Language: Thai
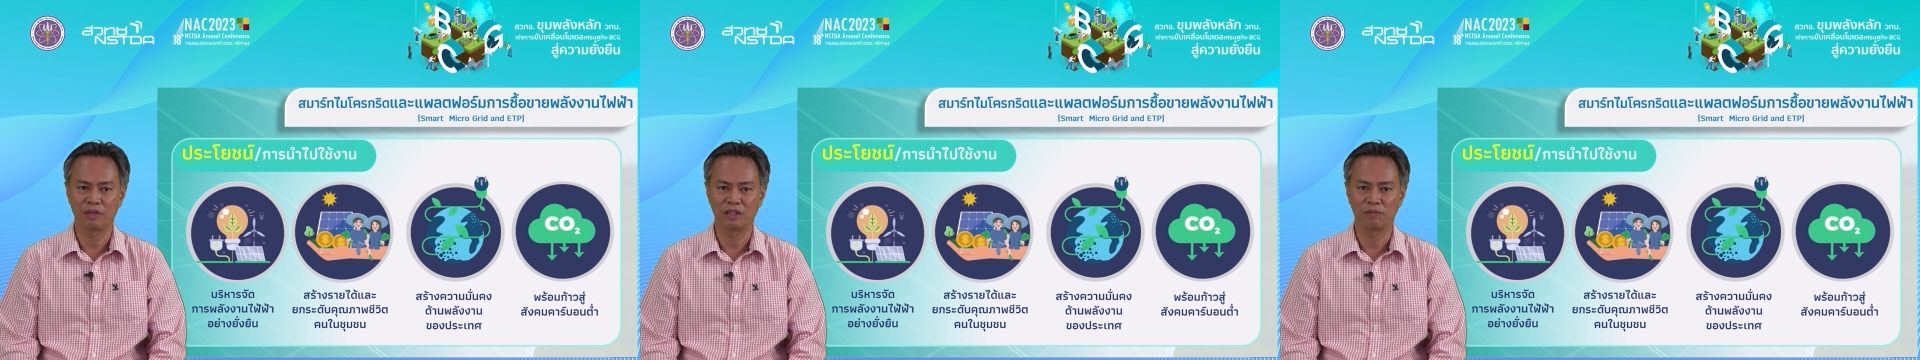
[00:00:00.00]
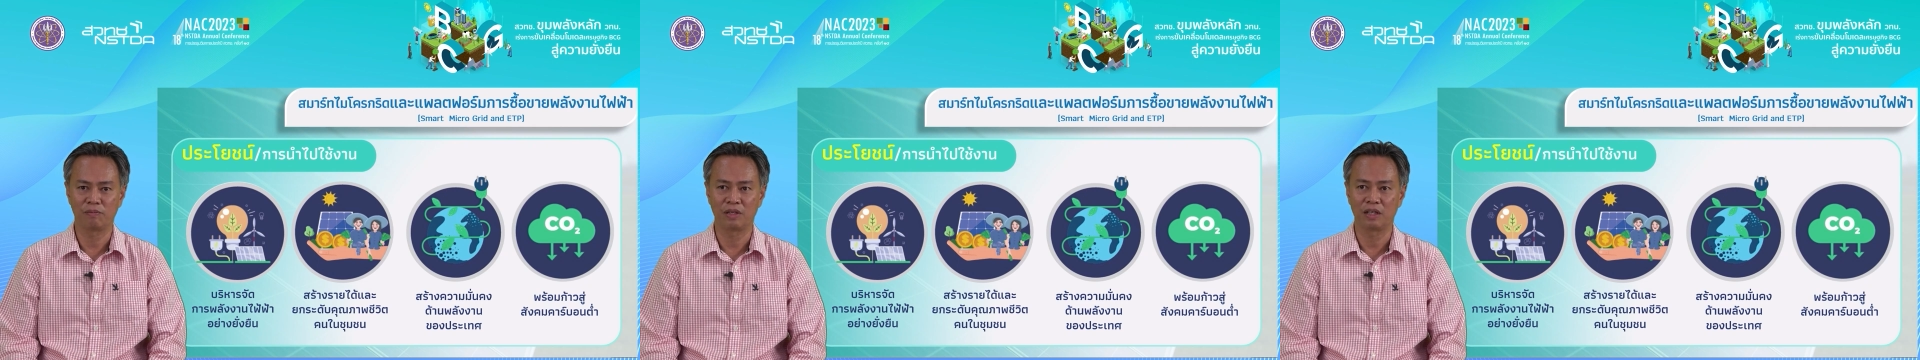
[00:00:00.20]

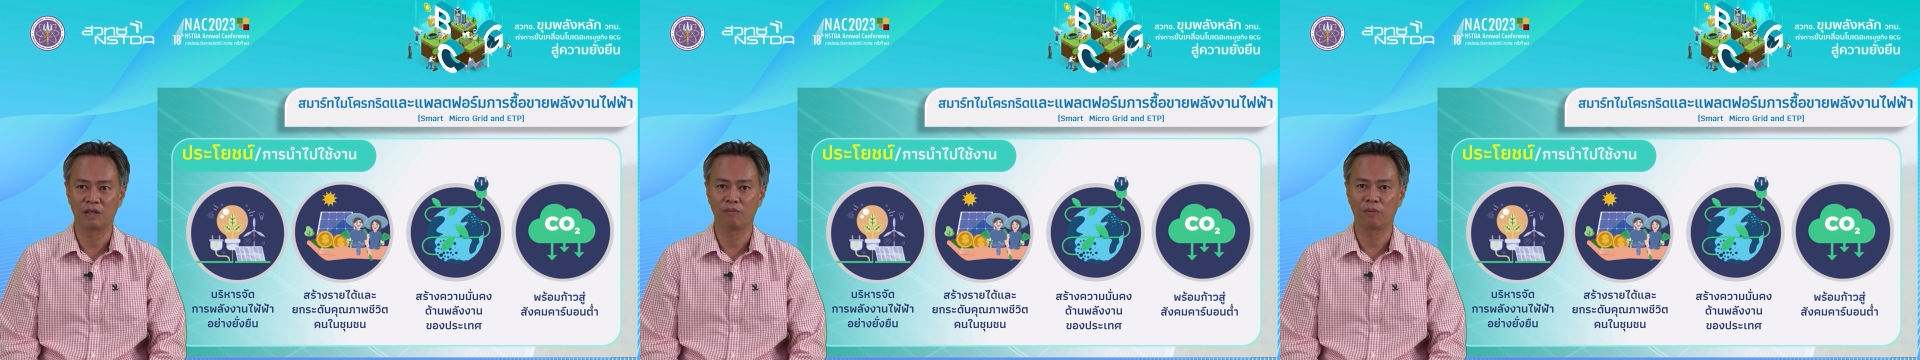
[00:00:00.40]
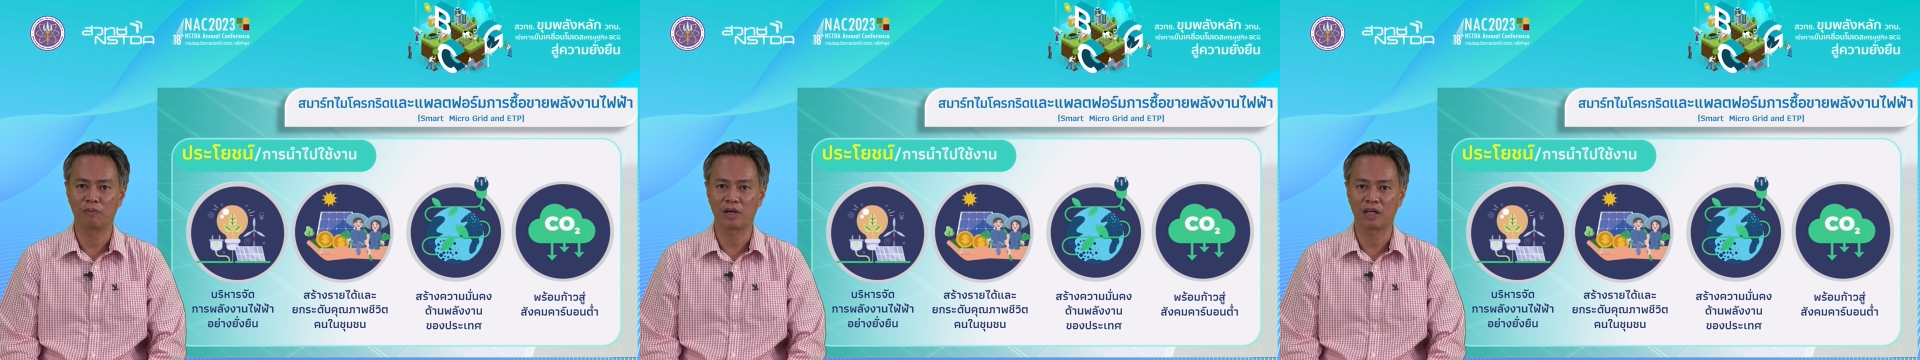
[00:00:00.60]
มันจะมี
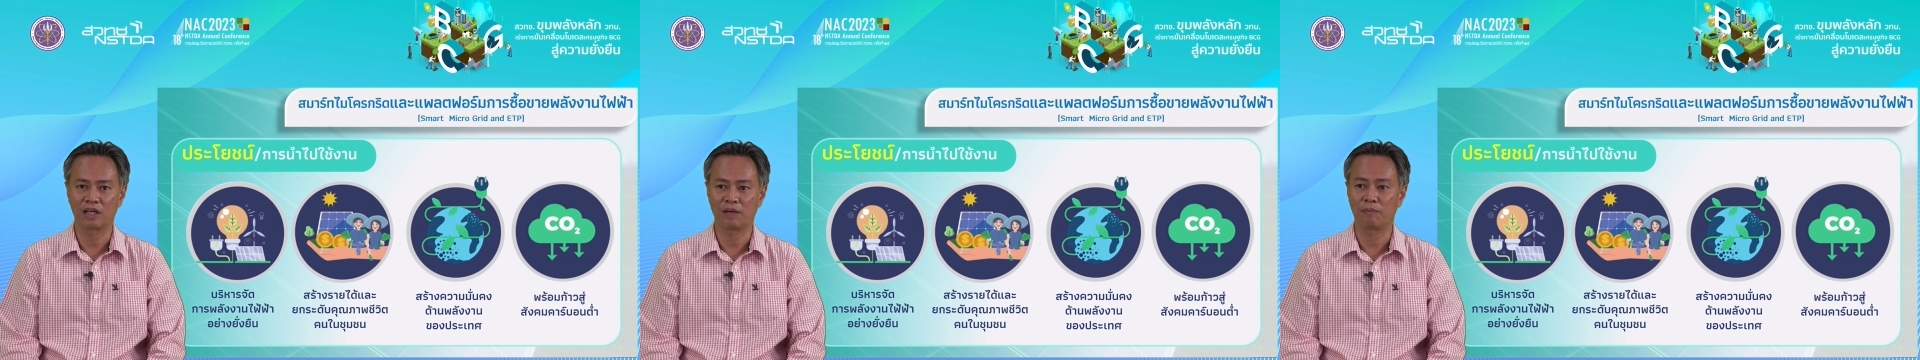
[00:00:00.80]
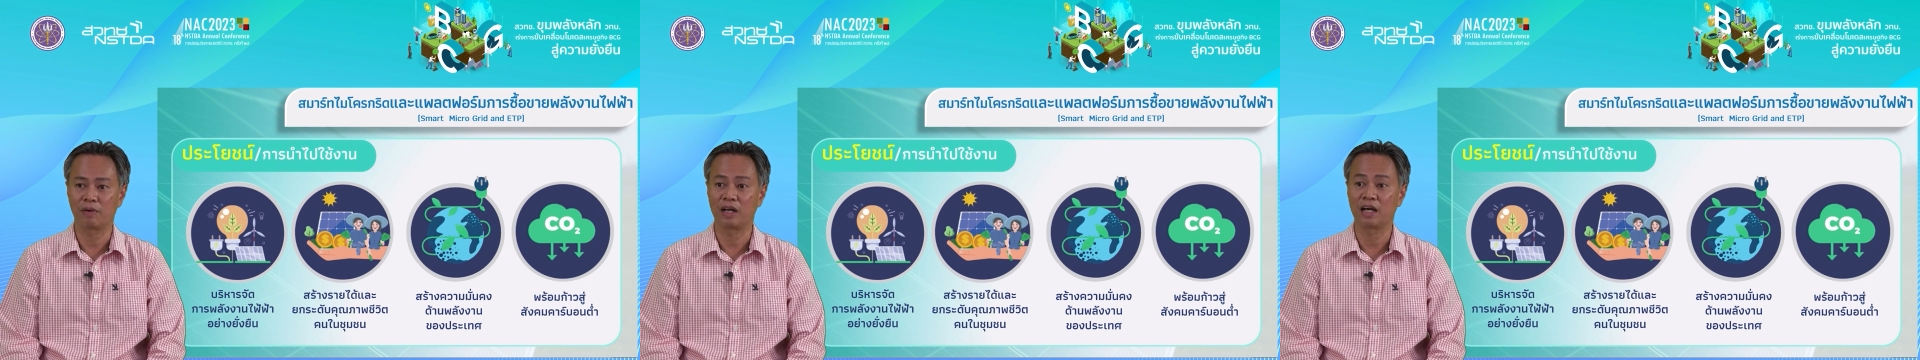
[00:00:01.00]
ระบบกัก
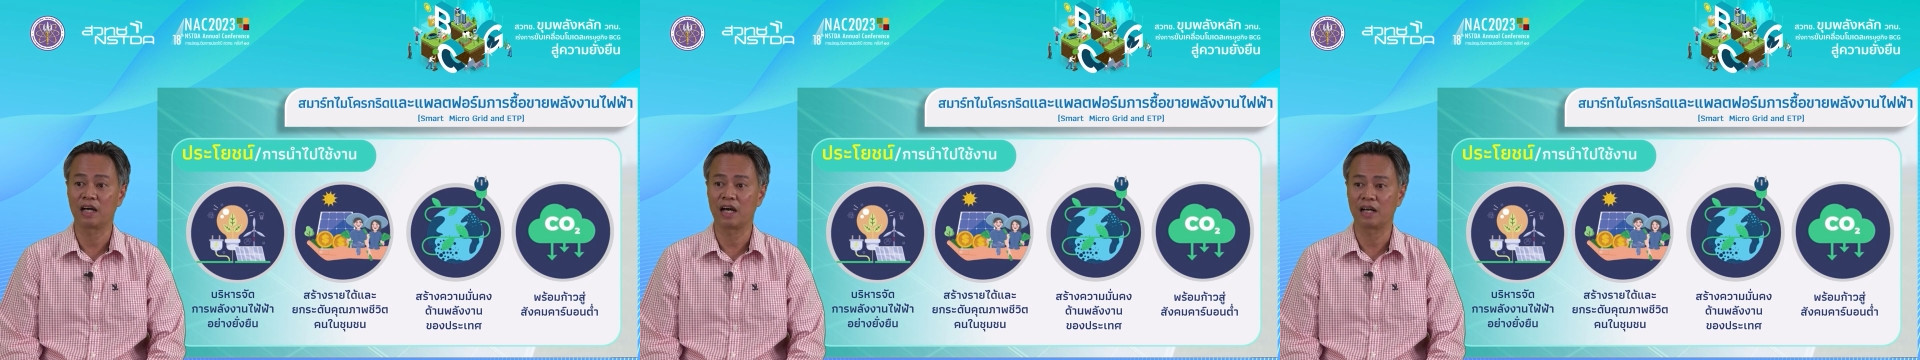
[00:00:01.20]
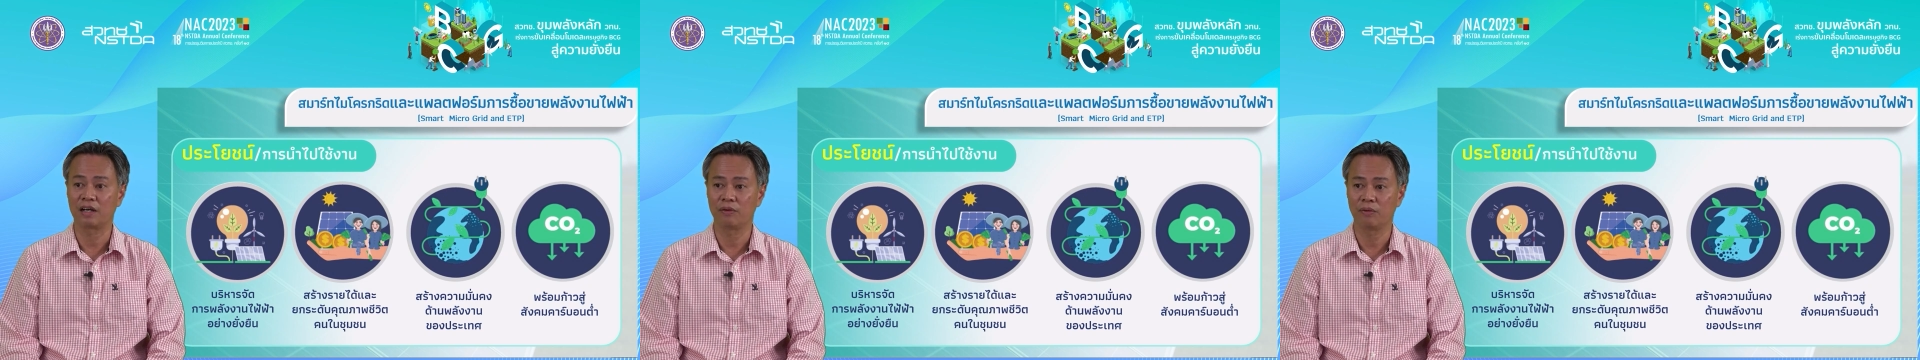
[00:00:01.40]
เก็บพลัง
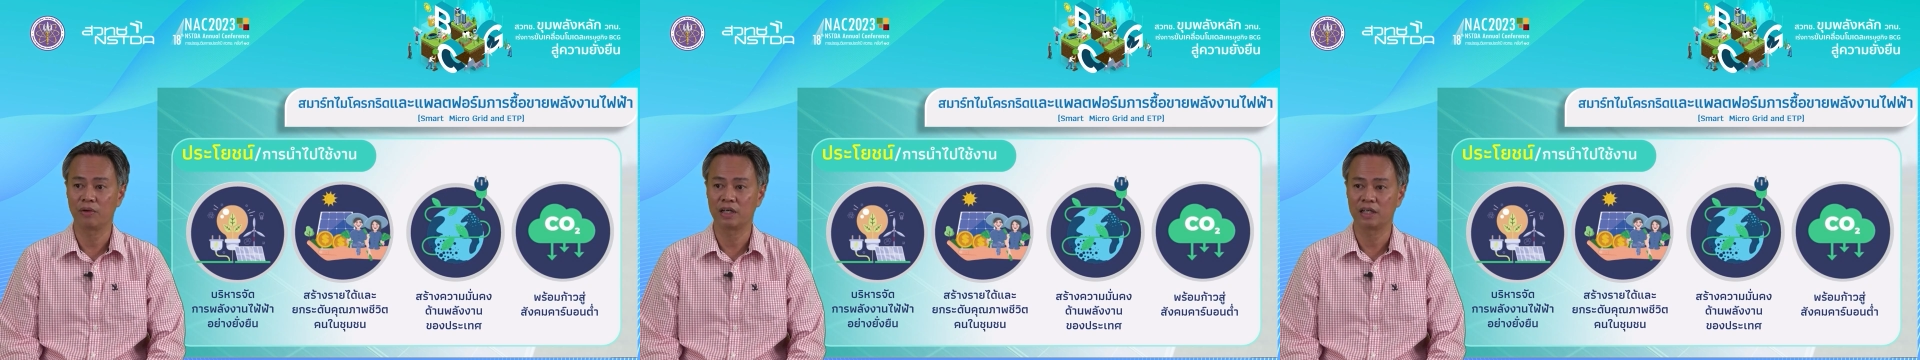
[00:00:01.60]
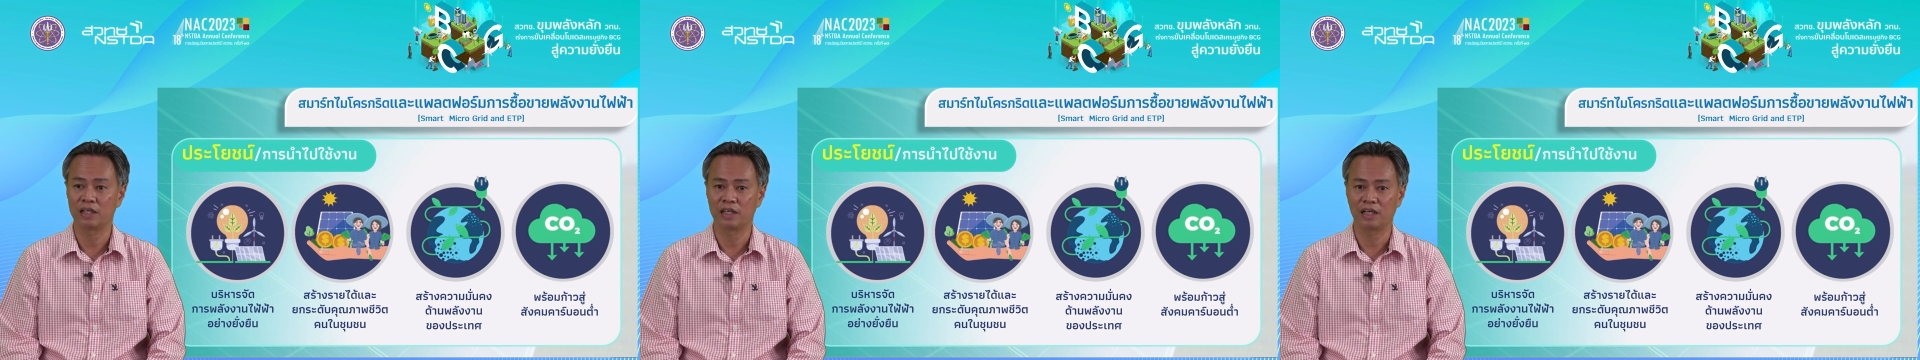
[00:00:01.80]
งานด้วย